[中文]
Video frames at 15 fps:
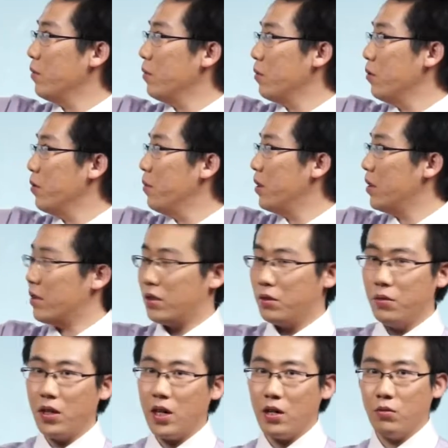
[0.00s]
同学们的词
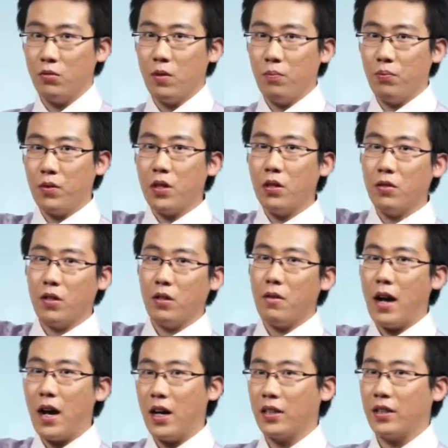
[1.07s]
汇量如果不够的
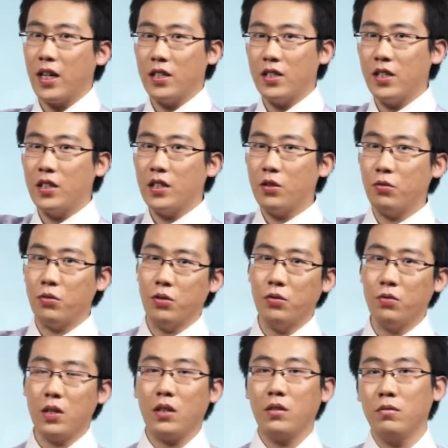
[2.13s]
话啊，它是一个纯
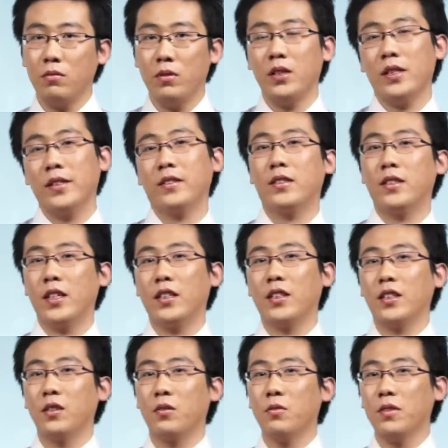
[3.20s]
需要句意解
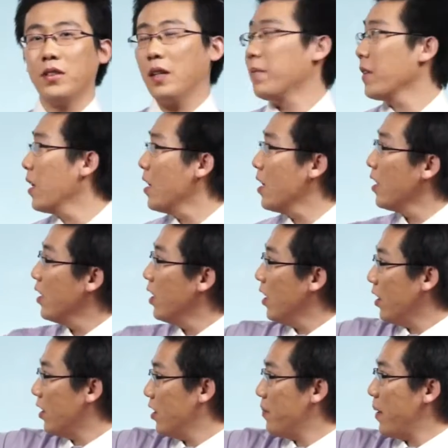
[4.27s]
题的东西，
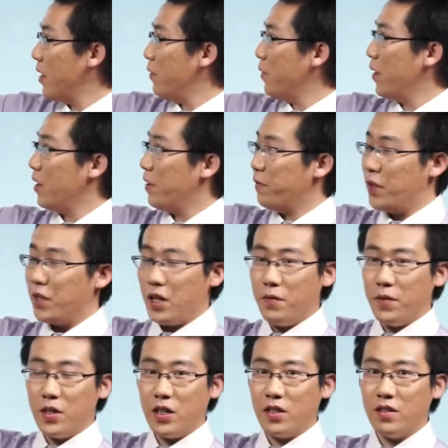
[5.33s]
可以把它放在非
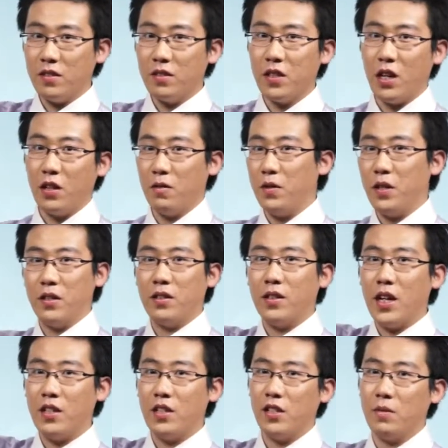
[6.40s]
常非常次要的位置。
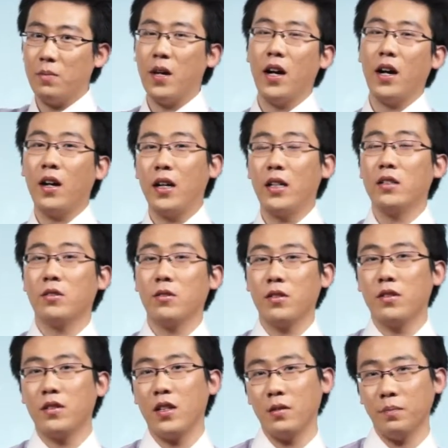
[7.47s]
但是里面啊、还是有
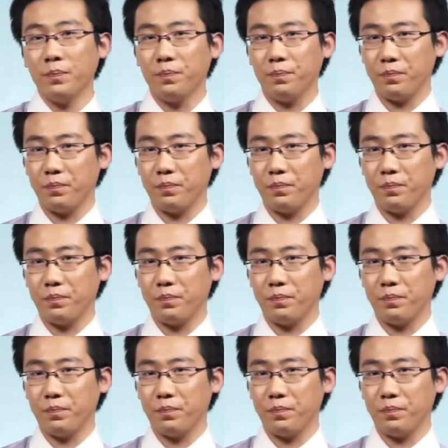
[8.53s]
一些